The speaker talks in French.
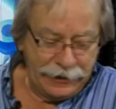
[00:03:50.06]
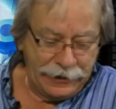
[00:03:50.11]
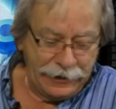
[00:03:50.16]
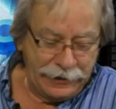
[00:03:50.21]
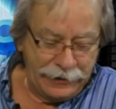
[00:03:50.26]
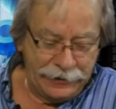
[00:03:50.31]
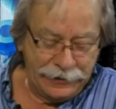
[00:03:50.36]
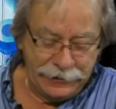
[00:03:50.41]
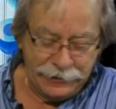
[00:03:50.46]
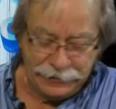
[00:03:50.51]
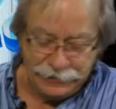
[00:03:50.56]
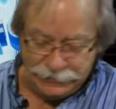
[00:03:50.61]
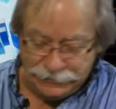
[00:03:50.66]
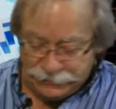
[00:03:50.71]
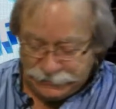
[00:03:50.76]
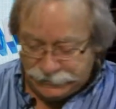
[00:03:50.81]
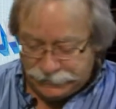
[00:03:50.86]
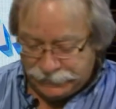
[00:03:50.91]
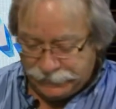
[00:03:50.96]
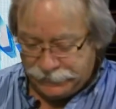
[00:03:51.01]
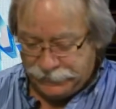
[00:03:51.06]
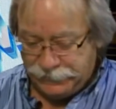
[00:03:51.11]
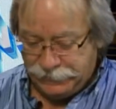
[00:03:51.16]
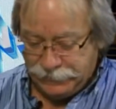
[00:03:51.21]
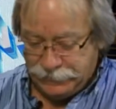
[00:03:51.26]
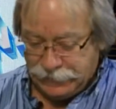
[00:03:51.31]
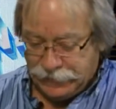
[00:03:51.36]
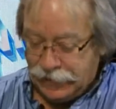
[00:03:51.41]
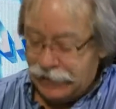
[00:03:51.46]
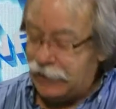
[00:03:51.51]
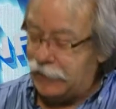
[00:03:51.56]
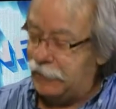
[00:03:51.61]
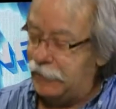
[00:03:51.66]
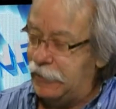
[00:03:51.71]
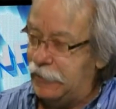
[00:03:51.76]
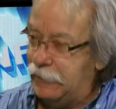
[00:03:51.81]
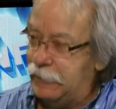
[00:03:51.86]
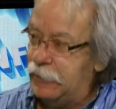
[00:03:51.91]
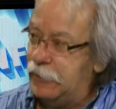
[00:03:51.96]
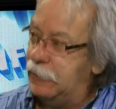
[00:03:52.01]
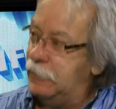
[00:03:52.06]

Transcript: euh, la,